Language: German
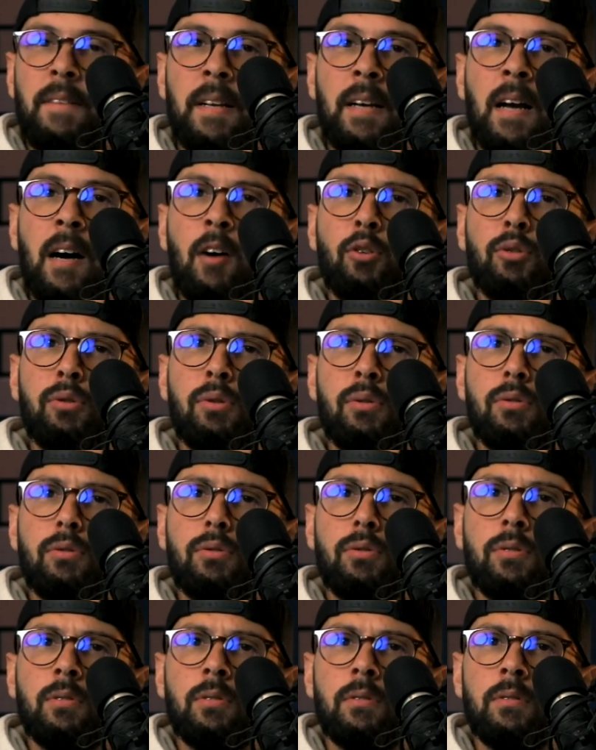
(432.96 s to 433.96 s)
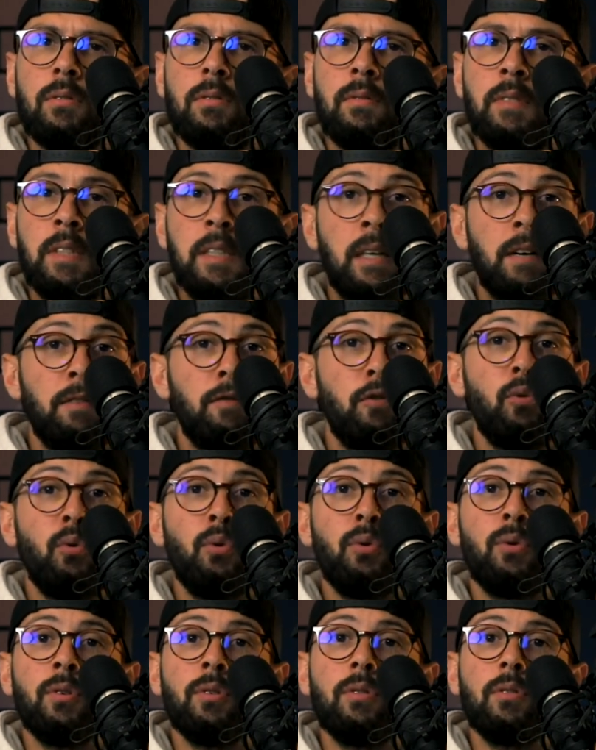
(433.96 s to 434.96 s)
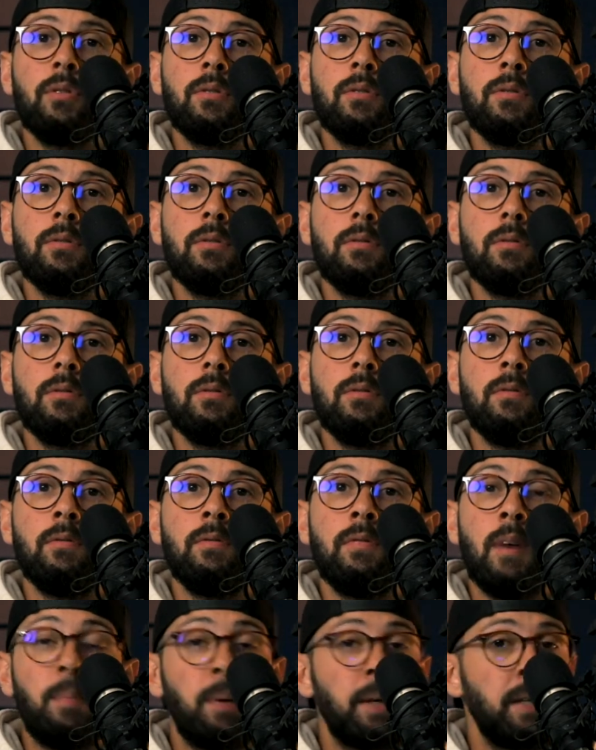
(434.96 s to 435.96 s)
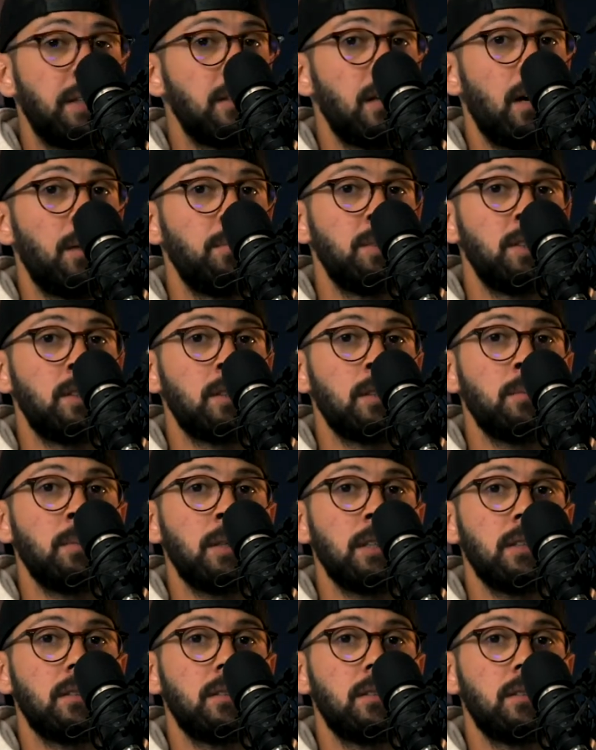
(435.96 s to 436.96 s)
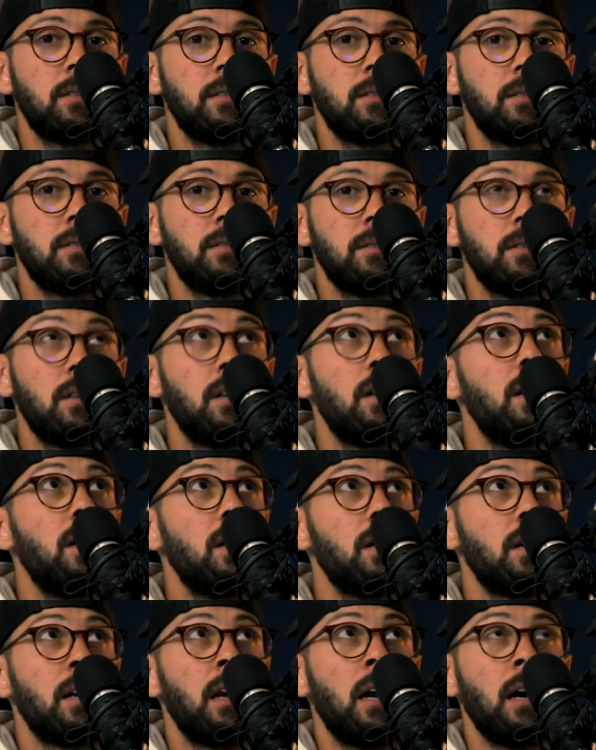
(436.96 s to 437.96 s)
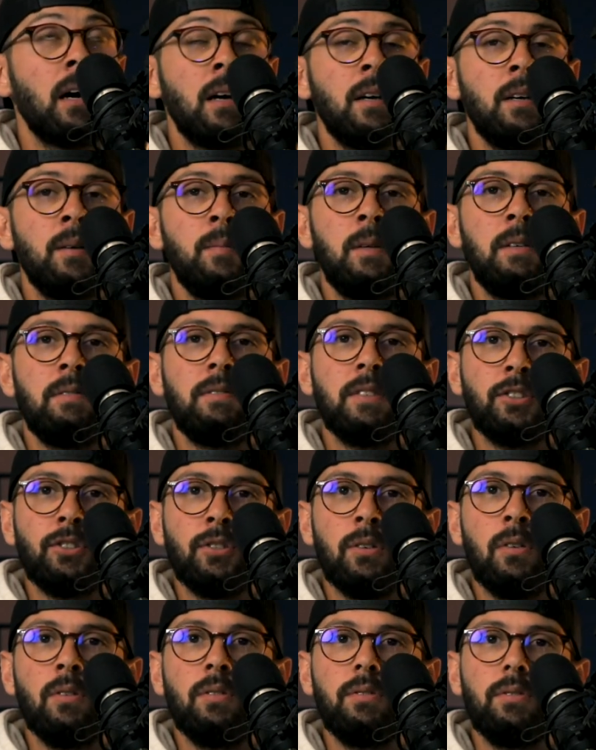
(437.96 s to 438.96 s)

Weniger Autos, weniger Flüge, Fabriken haben dicht gemacht, klarer Himmel, frische